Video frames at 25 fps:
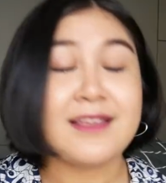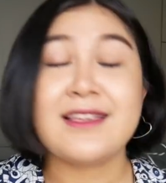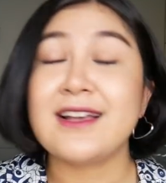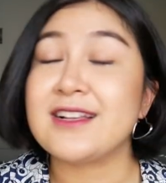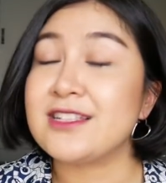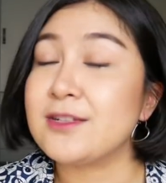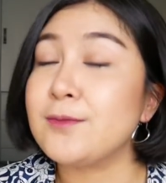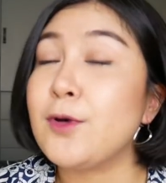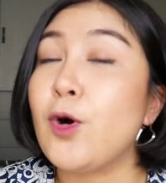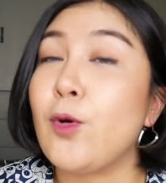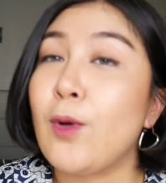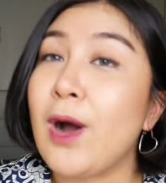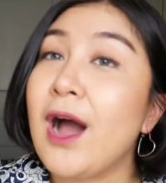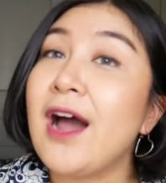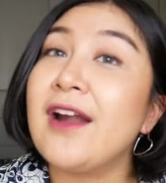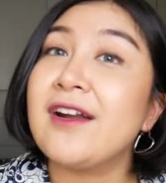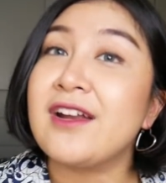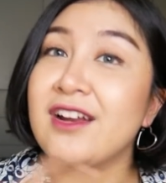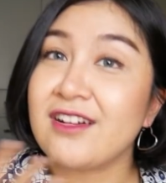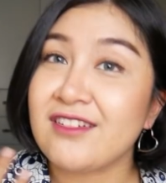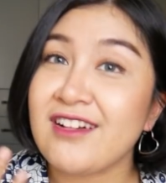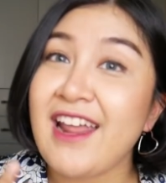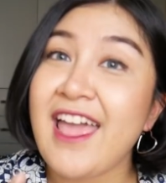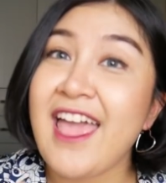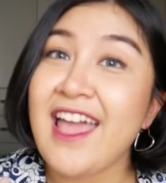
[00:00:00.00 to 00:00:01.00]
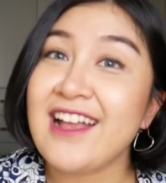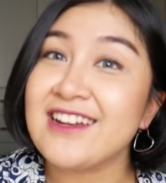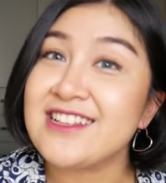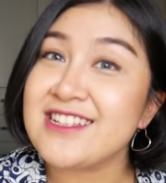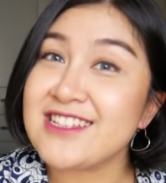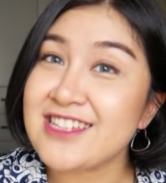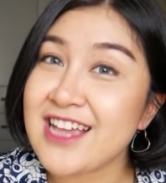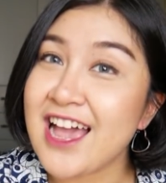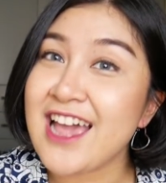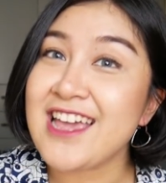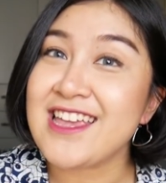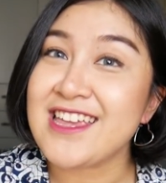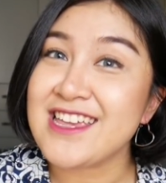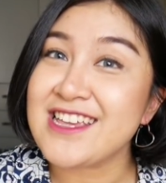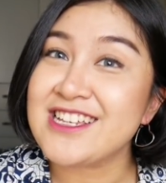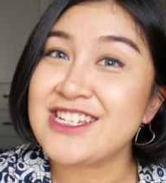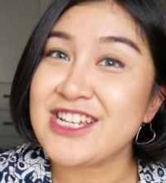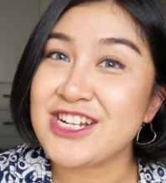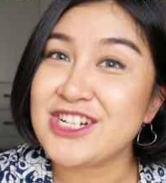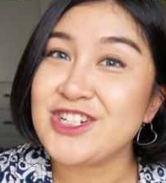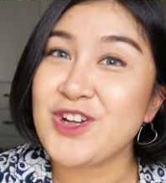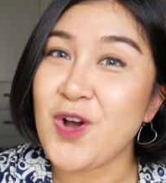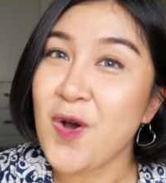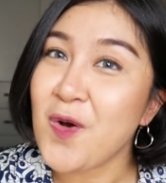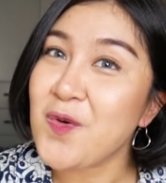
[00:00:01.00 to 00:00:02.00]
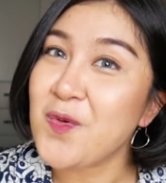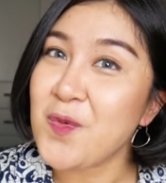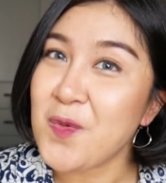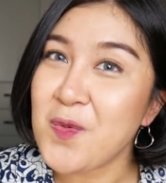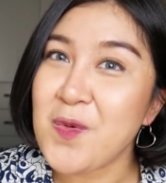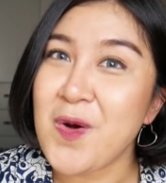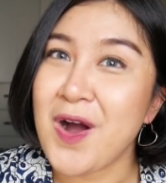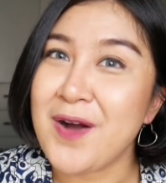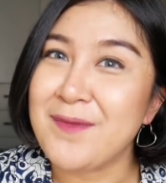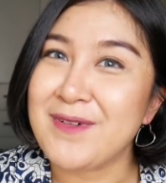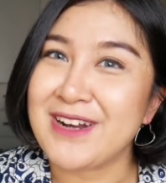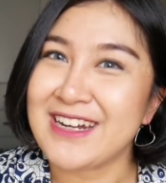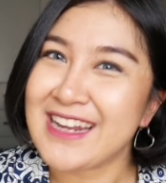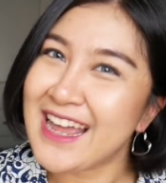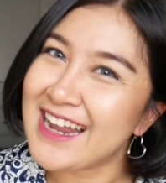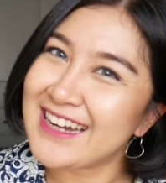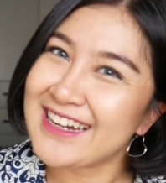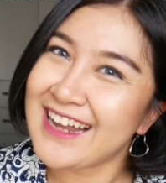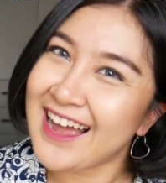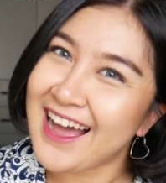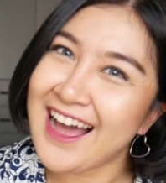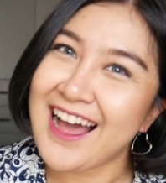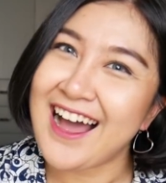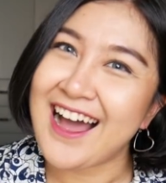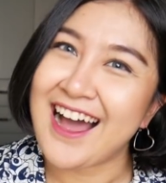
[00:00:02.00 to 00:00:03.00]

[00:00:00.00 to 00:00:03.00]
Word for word: อยากจะบอกว่าแรกๆที่ใช้อีฉันก็กลัวเหมือนกันค่ะ